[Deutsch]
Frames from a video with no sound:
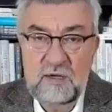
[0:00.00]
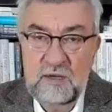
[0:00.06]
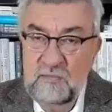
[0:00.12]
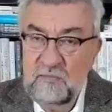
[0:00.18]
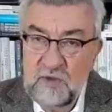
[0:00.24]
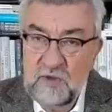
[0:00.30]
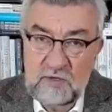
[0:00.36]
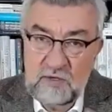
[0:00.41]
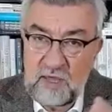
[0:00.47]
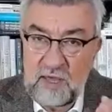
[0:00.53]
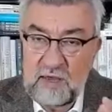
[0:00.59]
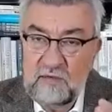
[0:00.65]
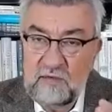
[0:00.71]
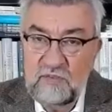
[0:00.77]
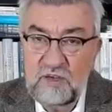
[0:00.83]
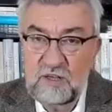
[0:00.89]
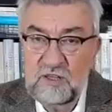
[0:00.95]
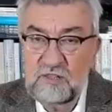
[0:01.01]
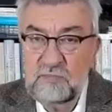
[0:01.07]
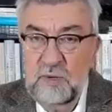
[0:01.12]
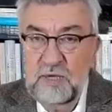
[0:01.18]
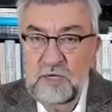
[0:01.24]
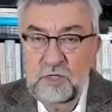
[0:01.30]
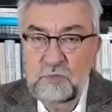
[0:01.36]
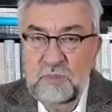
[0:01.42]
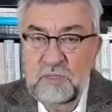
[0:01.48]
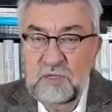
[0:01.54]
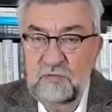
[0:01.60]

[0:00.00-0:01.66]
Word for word: Nehmen wir ein einfaches Beispiel.